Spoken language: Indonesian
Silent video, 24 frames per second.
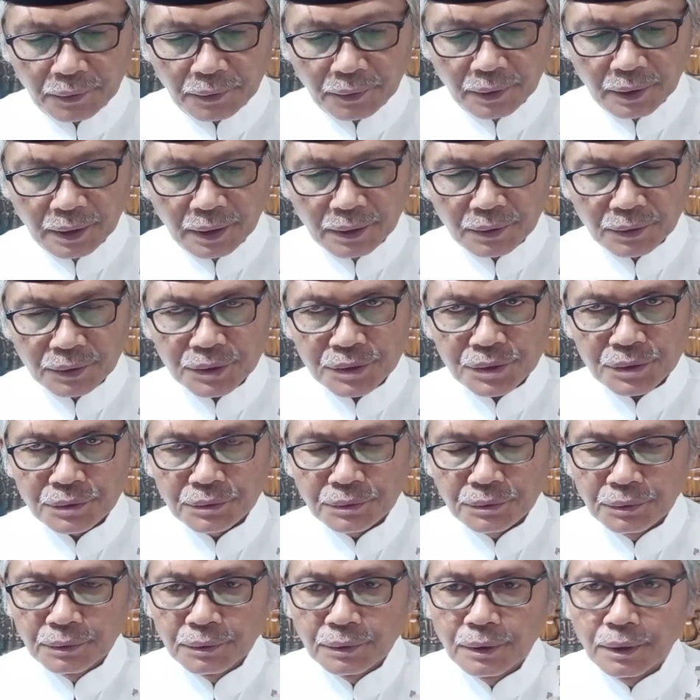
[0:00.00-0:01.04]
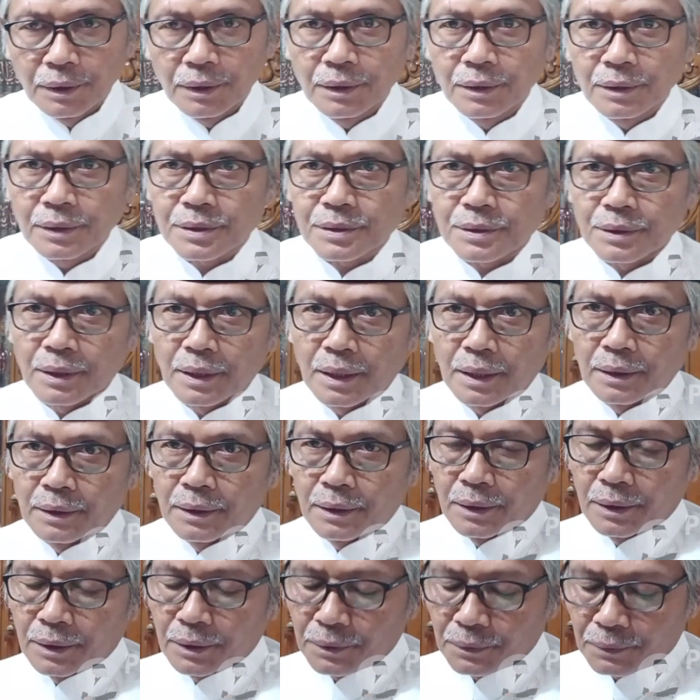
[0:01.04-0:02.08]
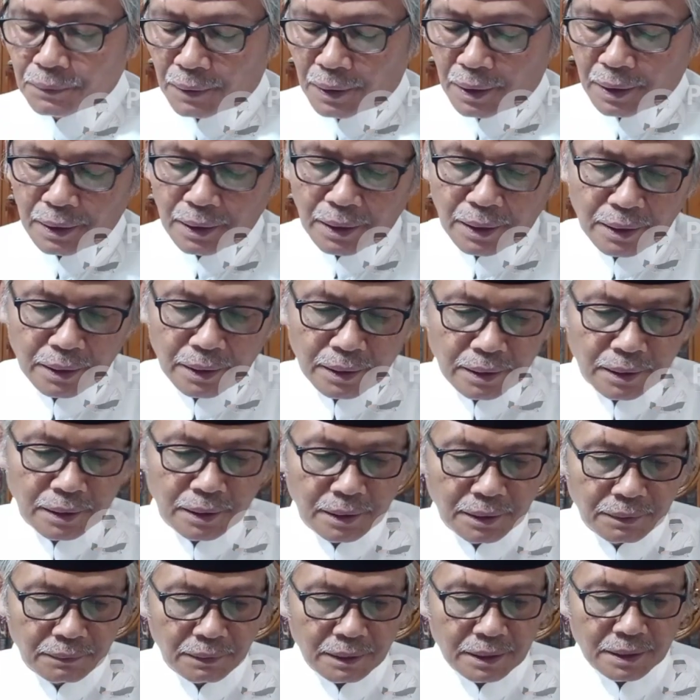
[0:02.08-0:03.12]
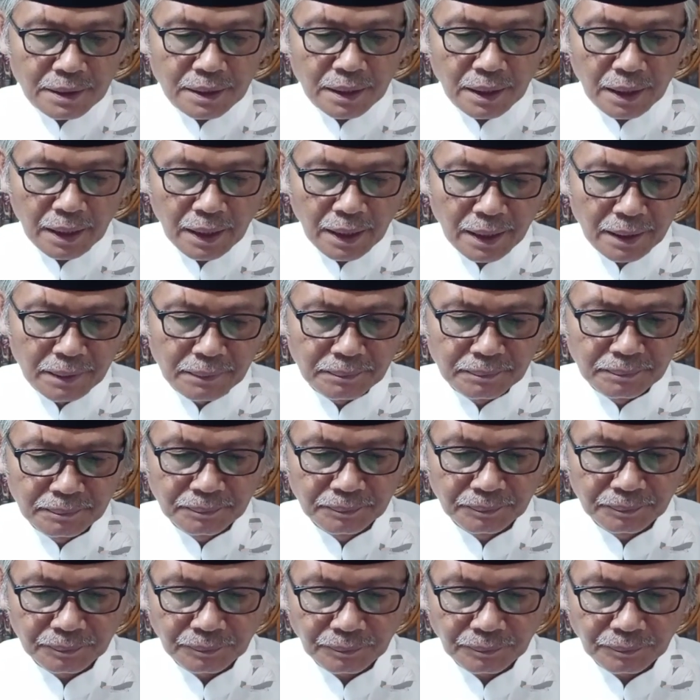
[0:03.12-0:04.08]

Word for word: Qala Rasulullah sallallahu alaihi wasallam